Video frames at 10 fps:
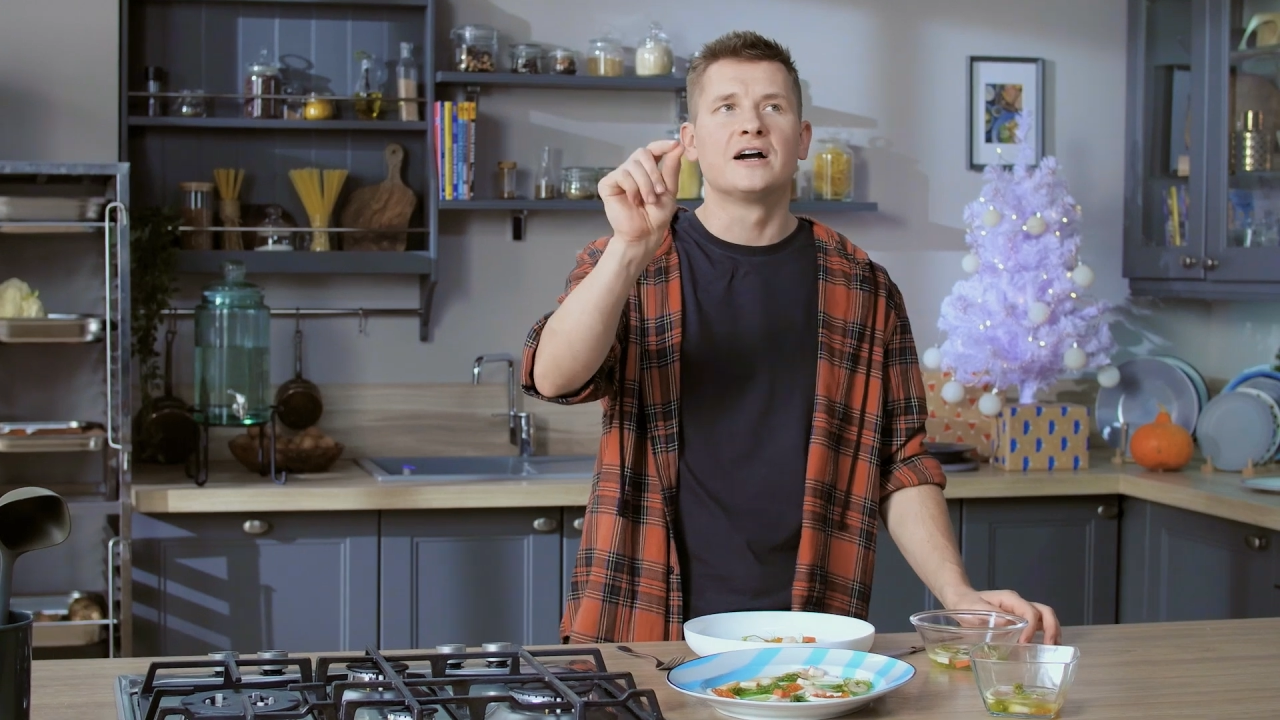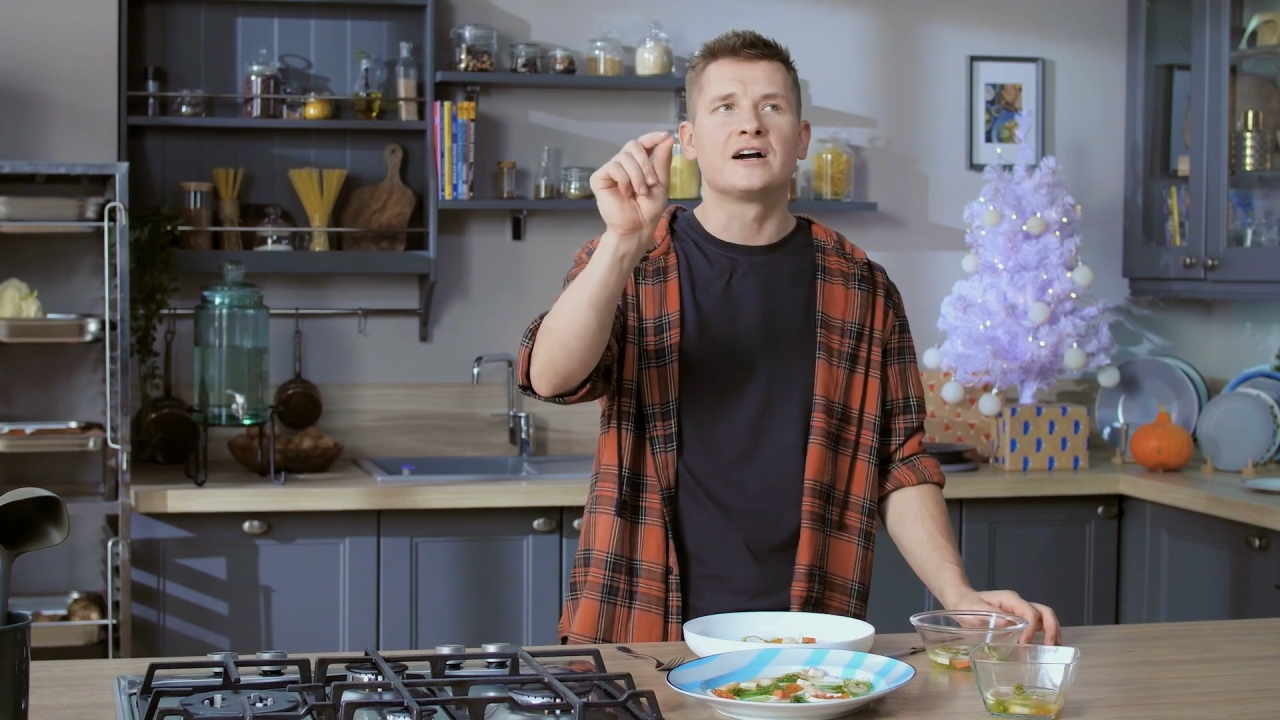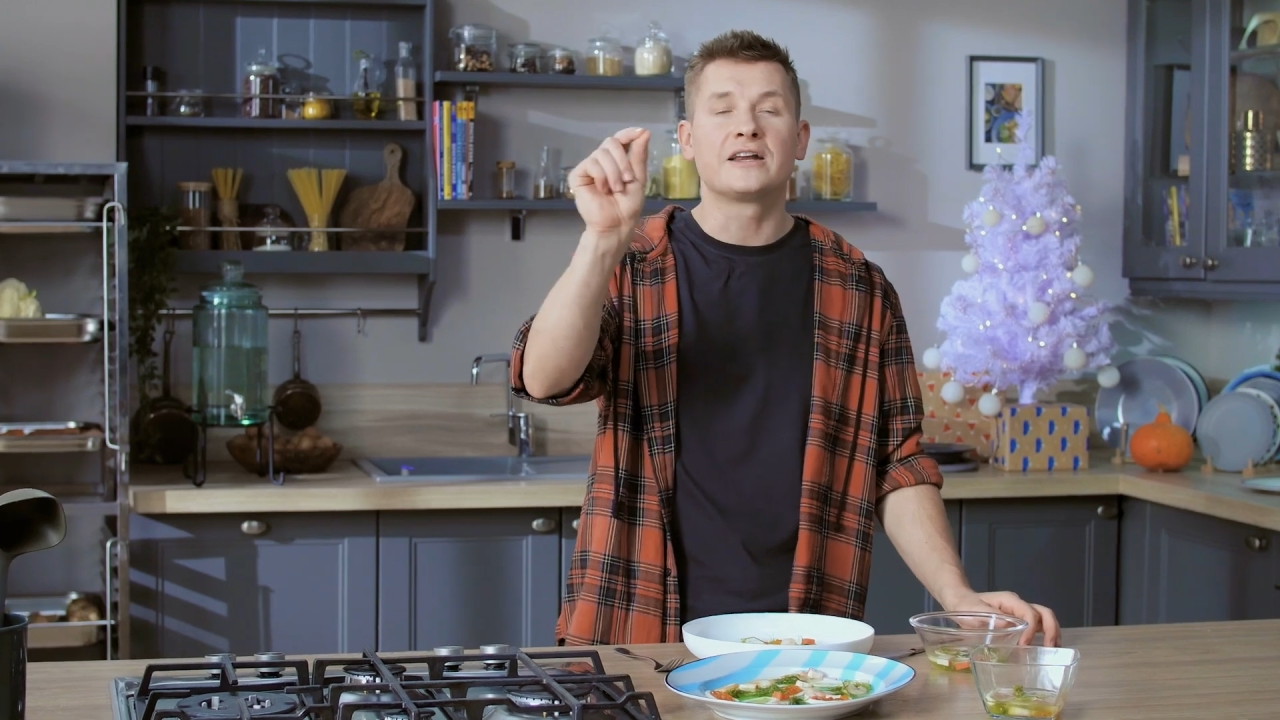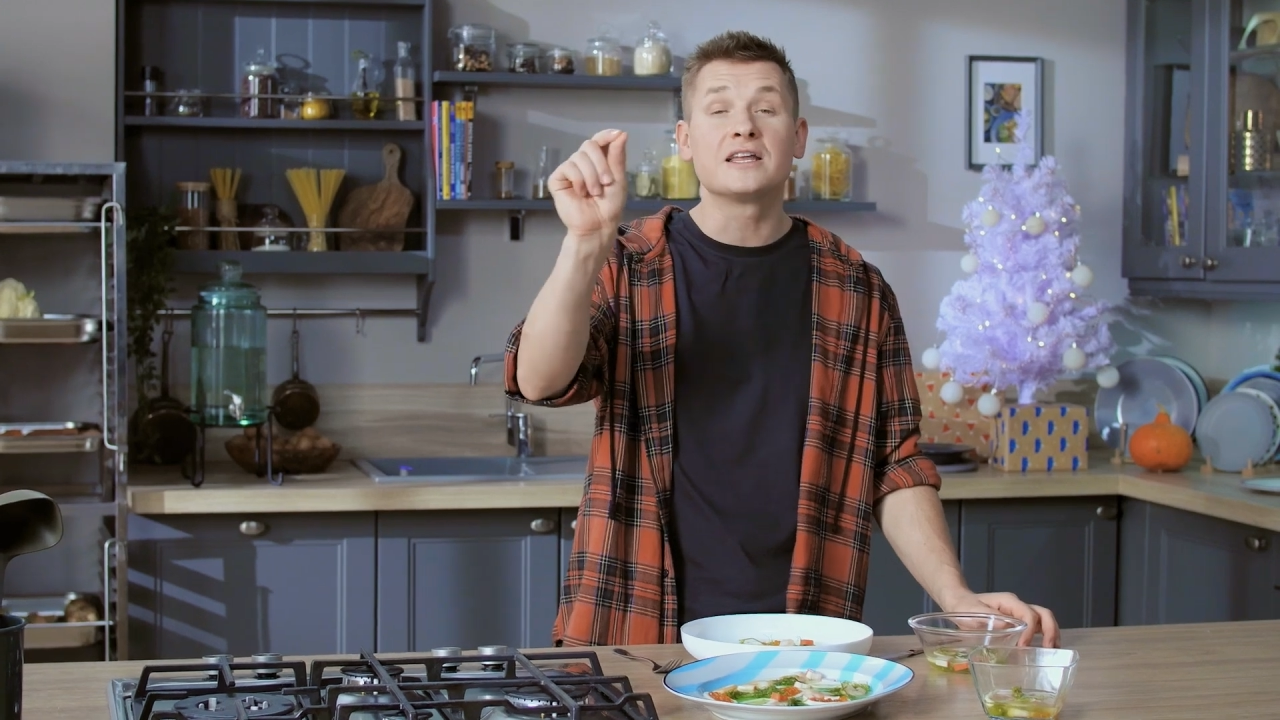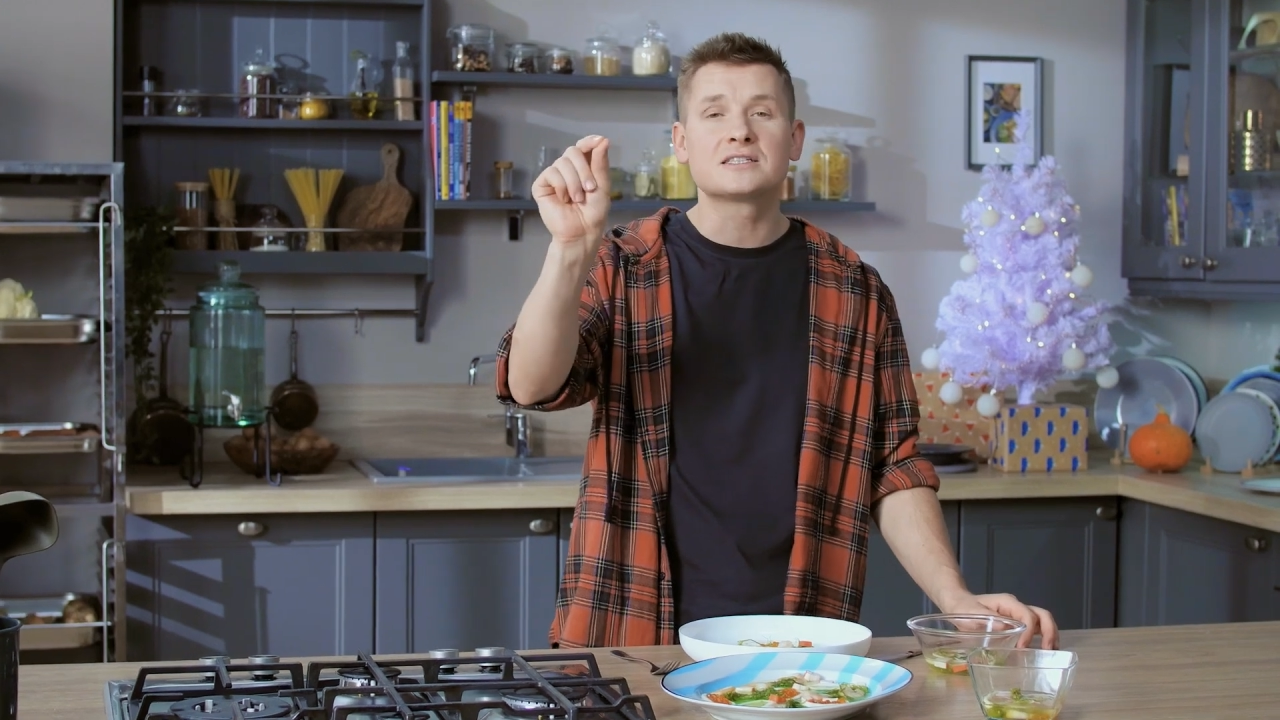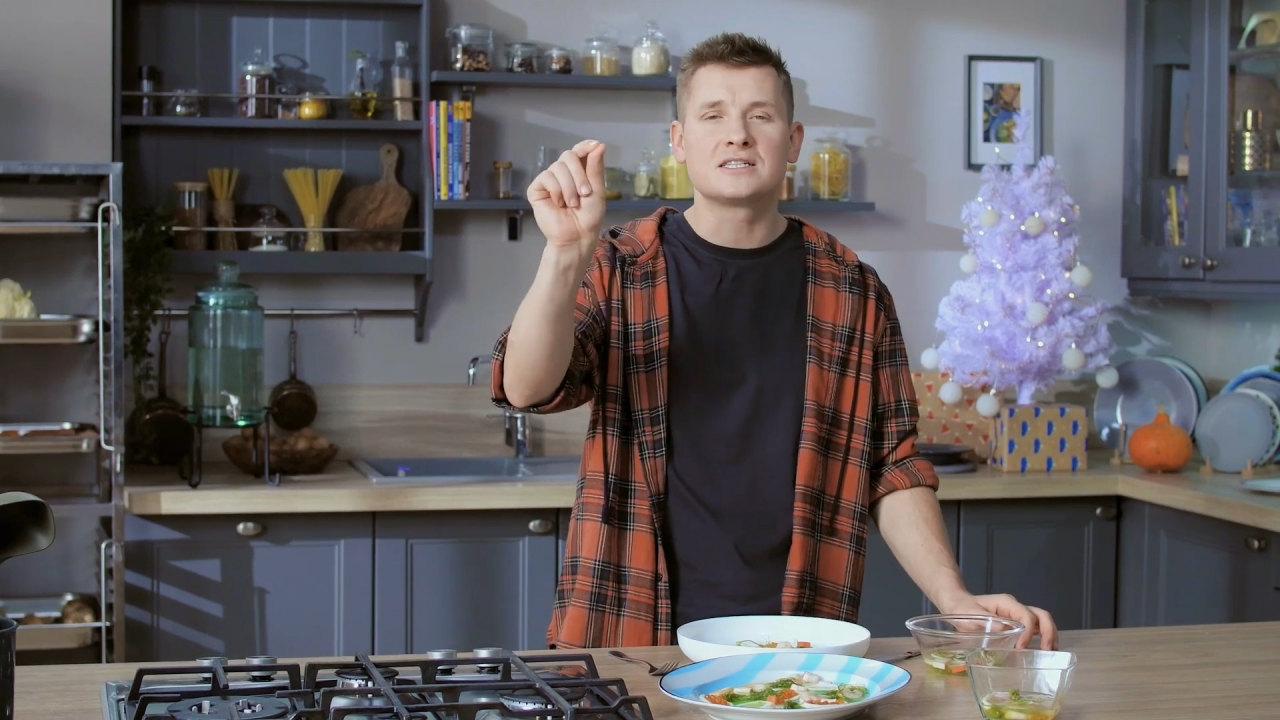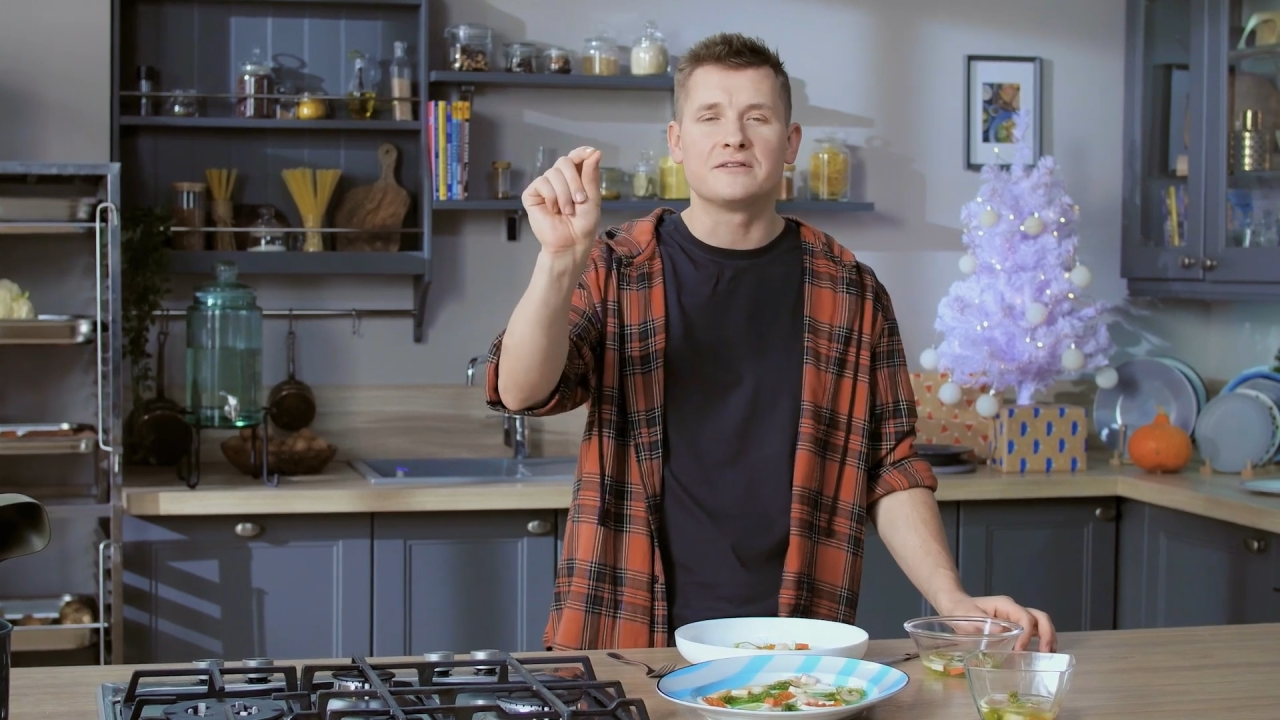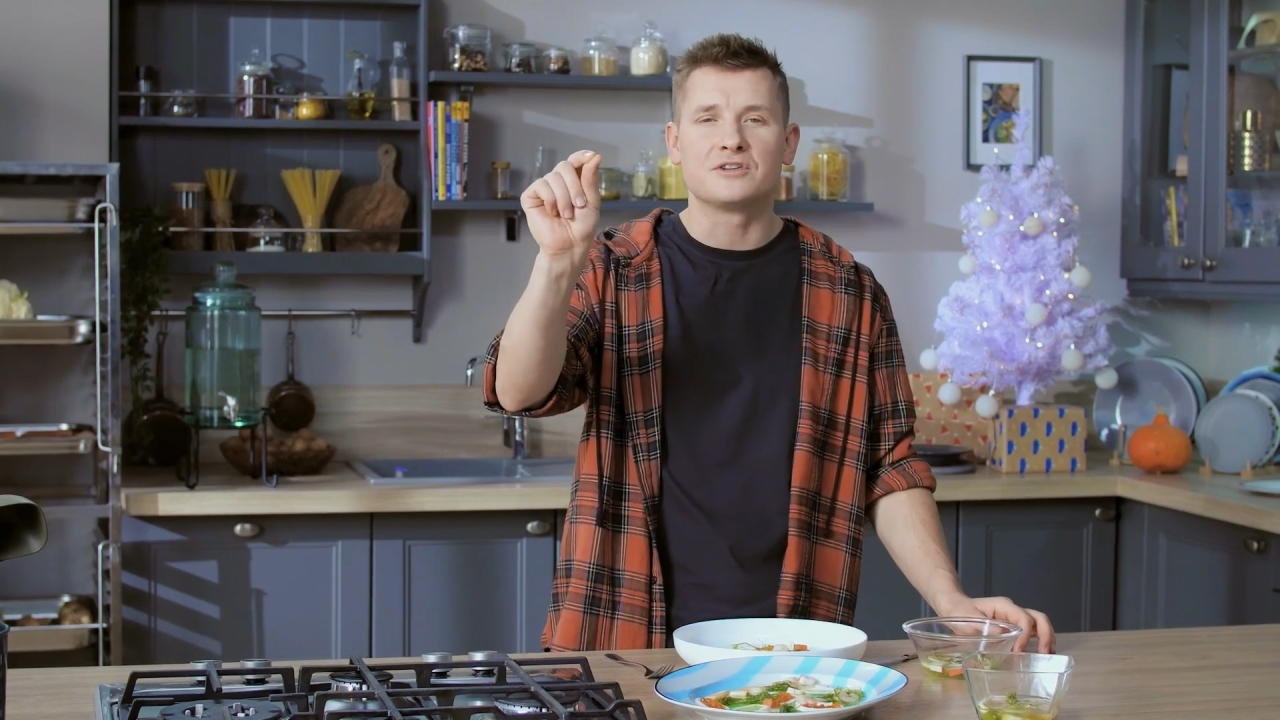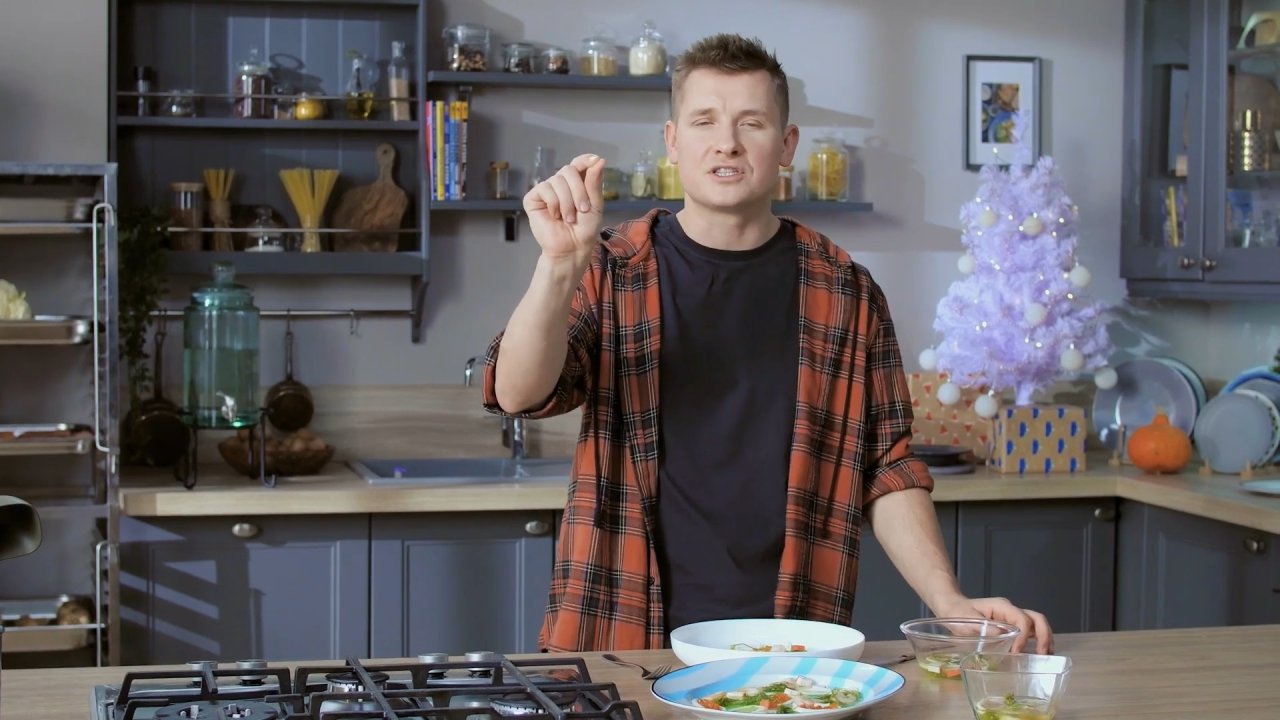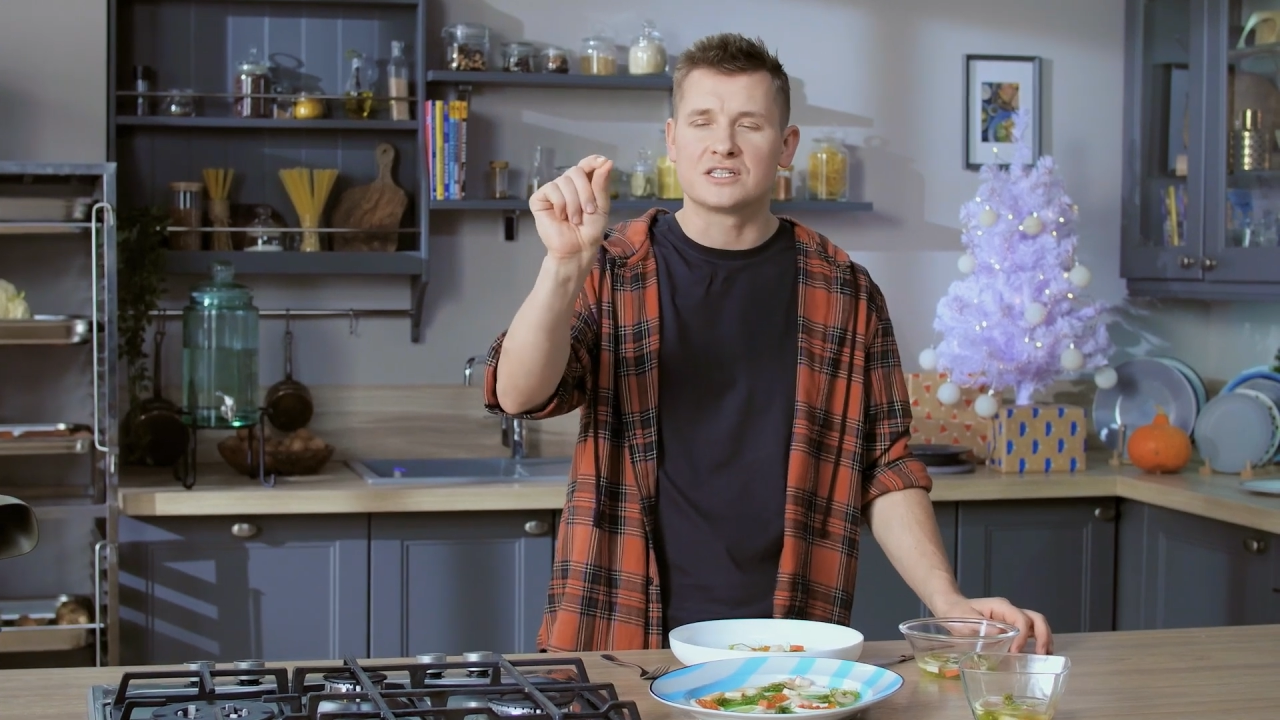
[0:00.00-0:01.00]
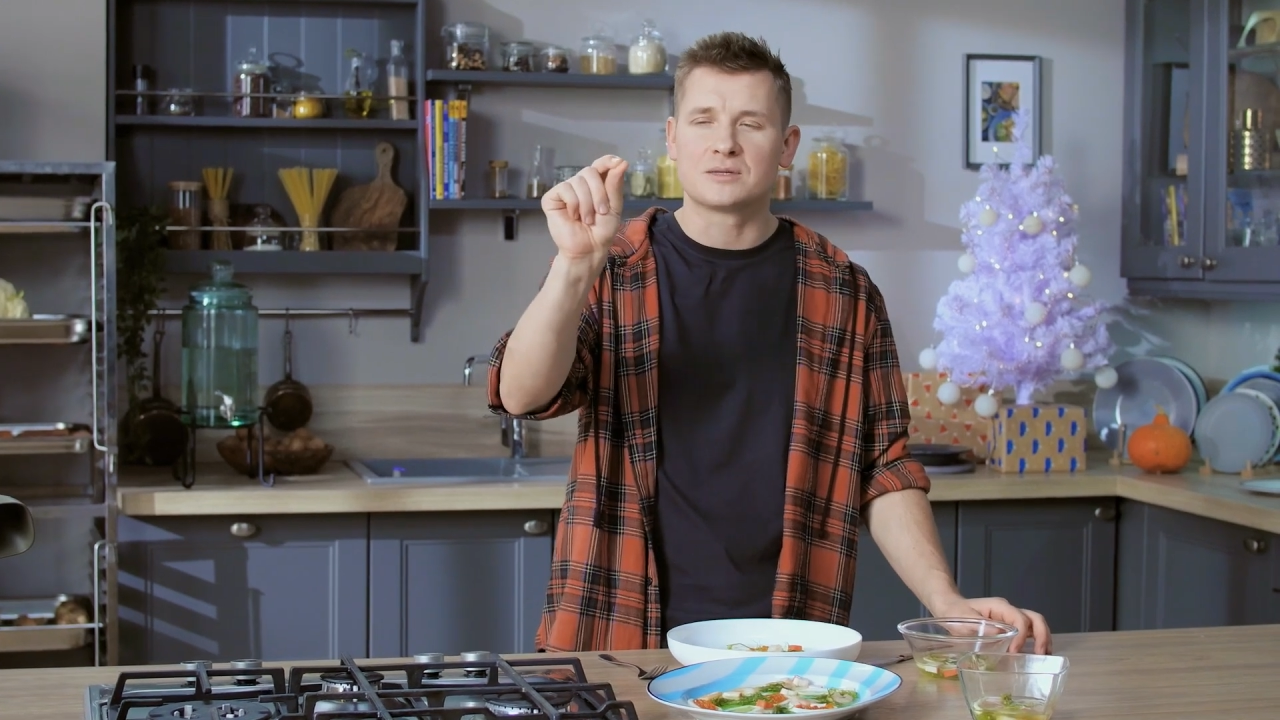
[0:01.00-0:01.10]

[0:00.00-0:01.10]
хрен сливочный